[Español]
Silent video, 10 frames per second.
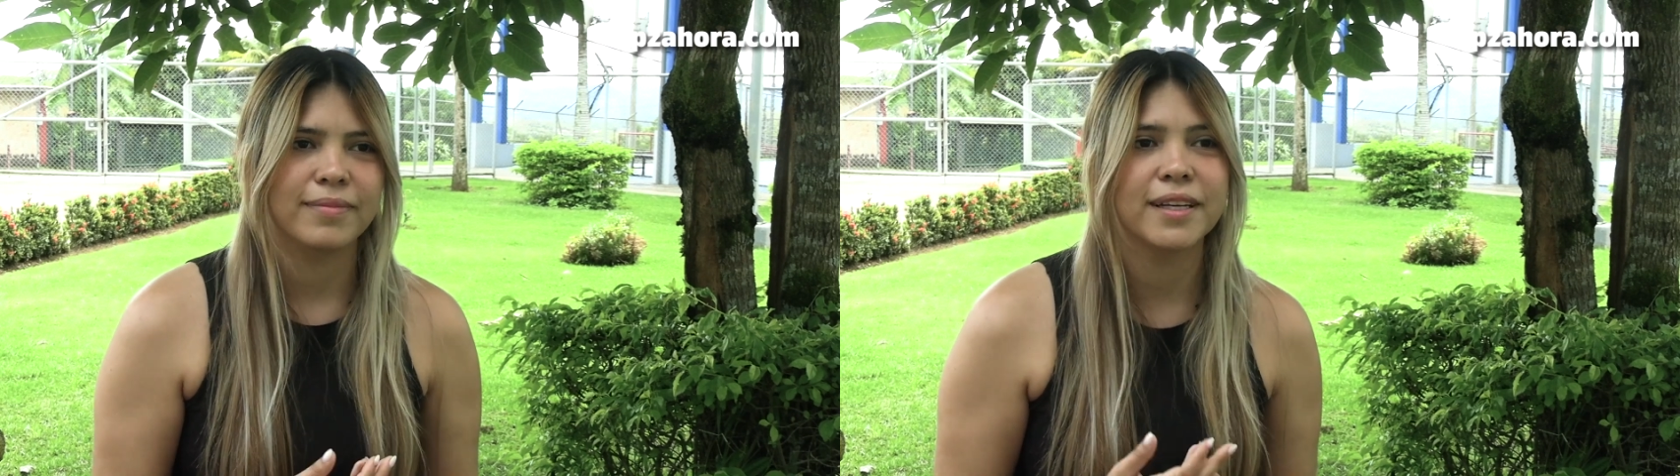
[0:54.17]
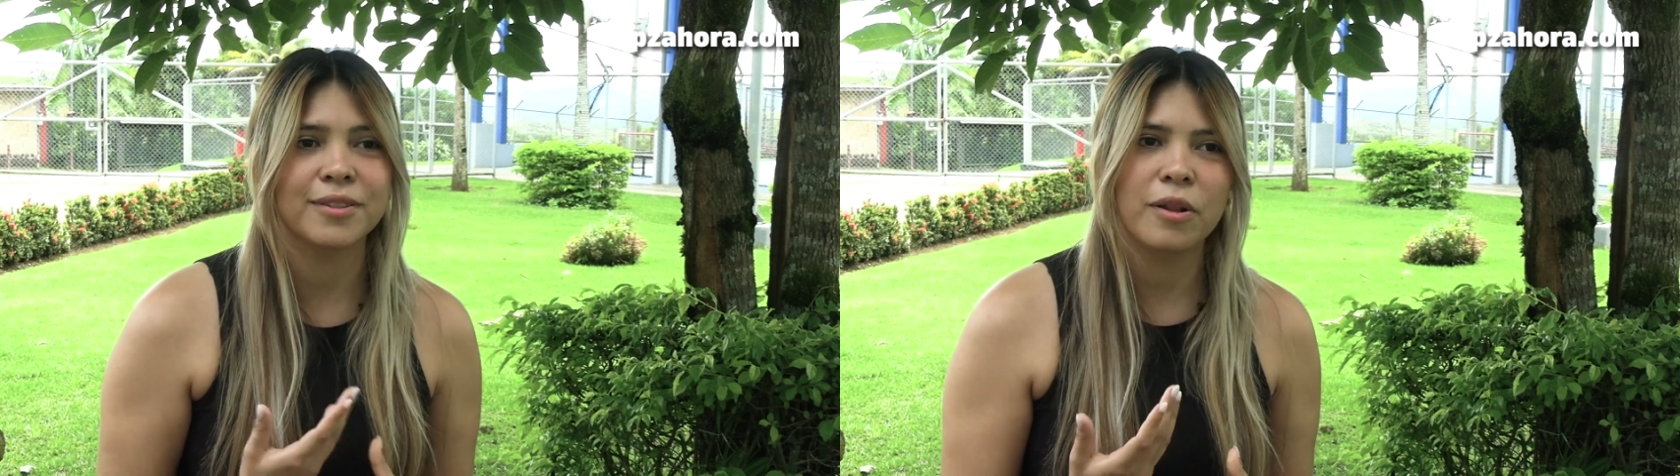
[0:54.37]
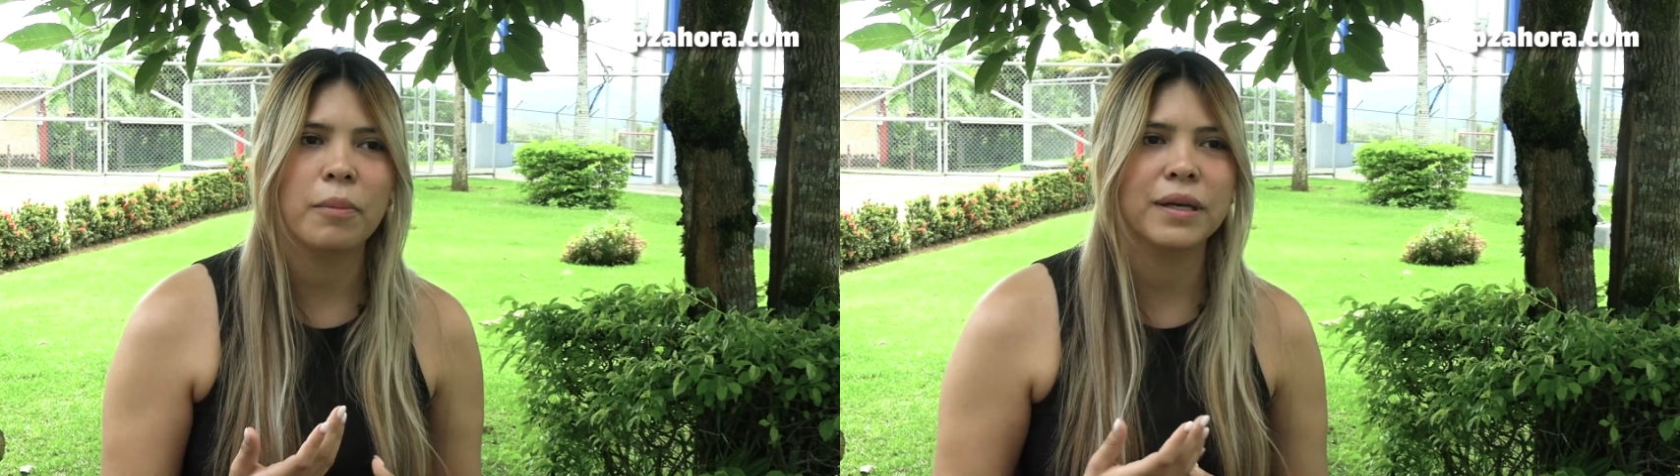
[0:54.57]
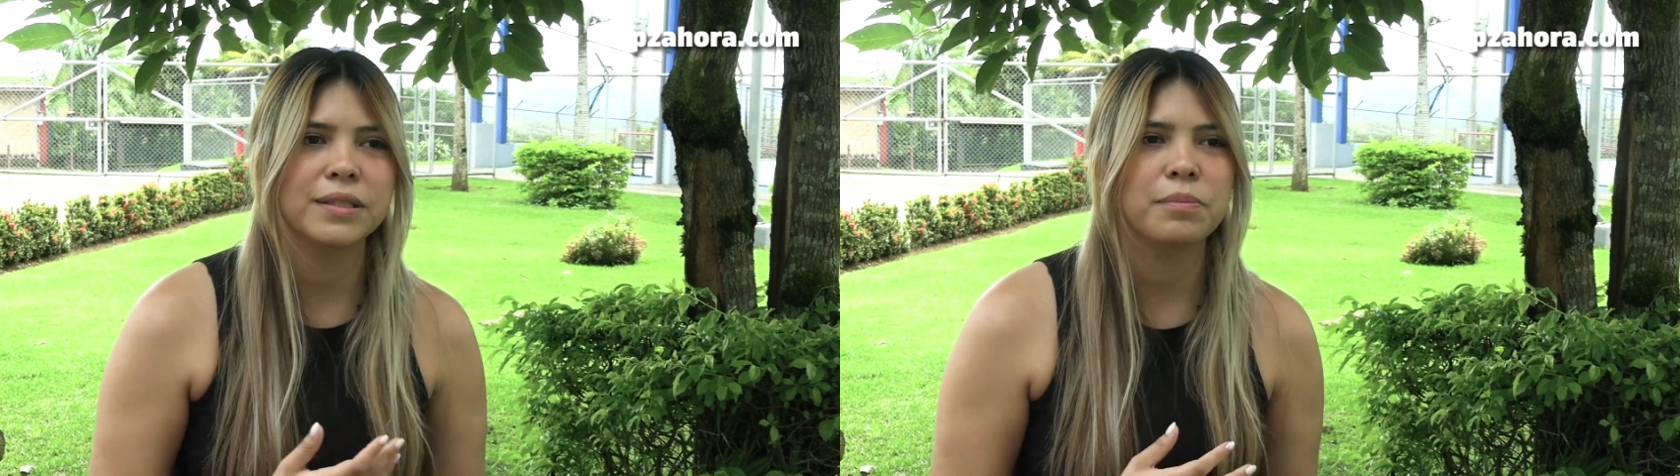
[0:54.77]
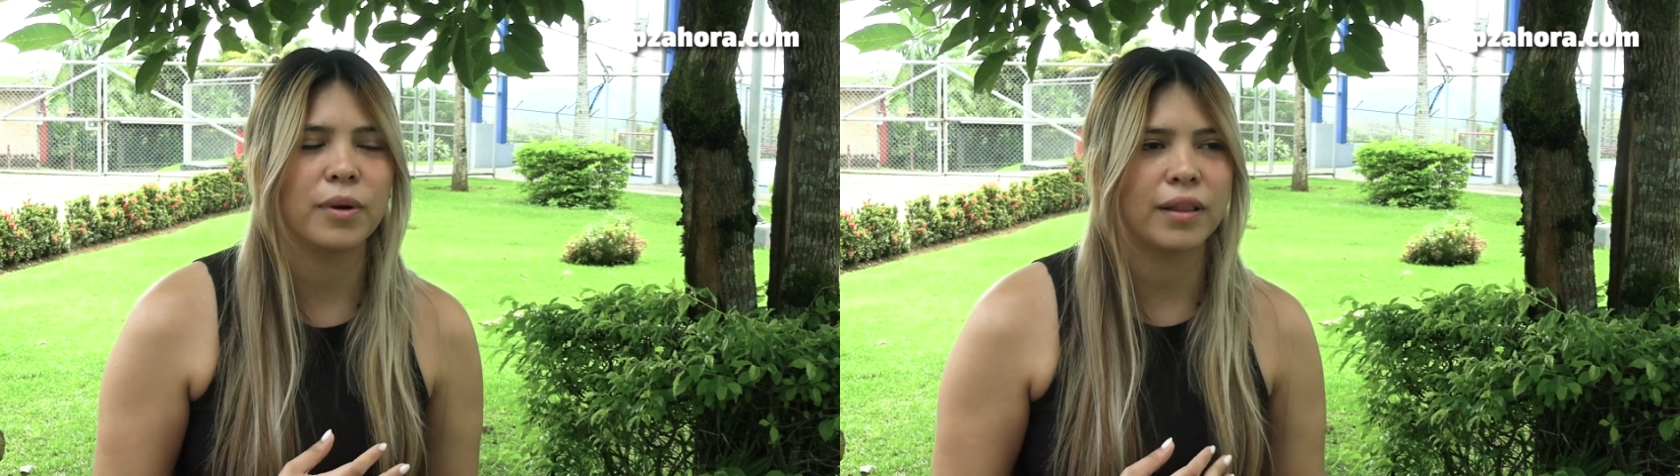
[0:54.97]
eso es lo
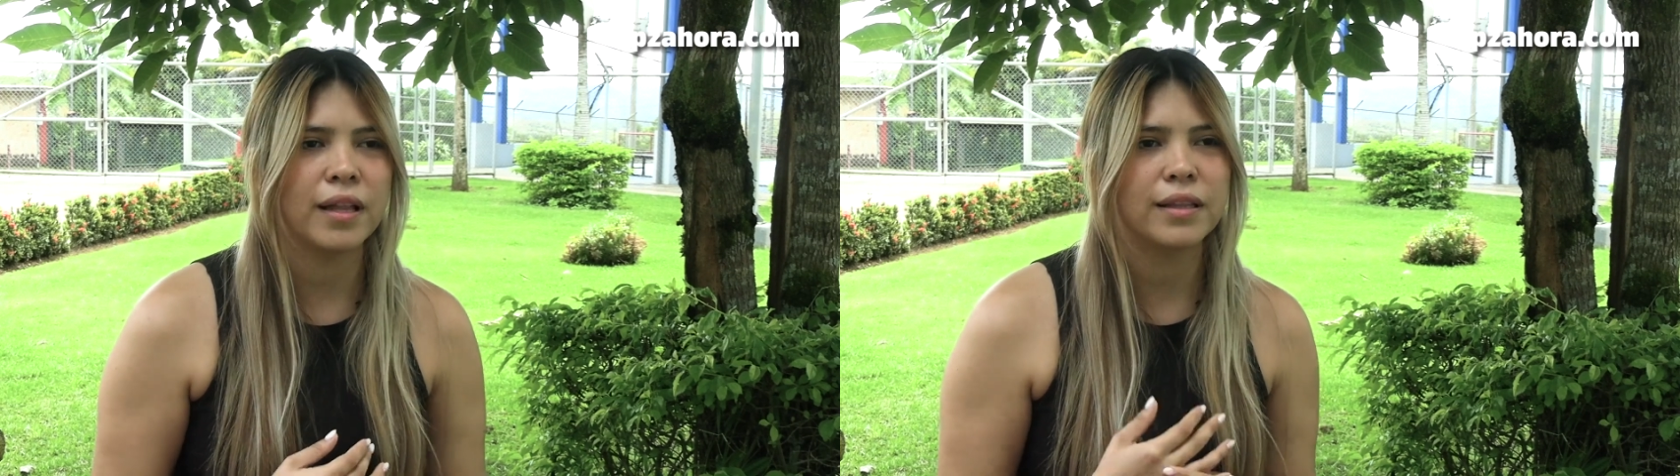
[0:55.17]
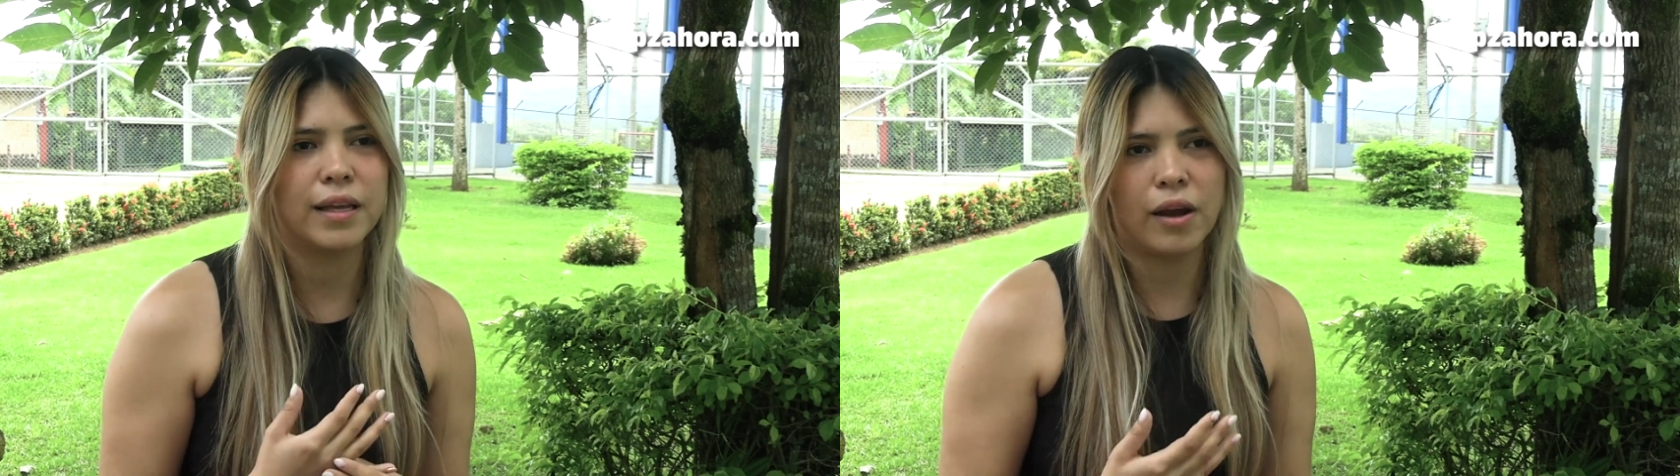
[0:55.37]
más importante,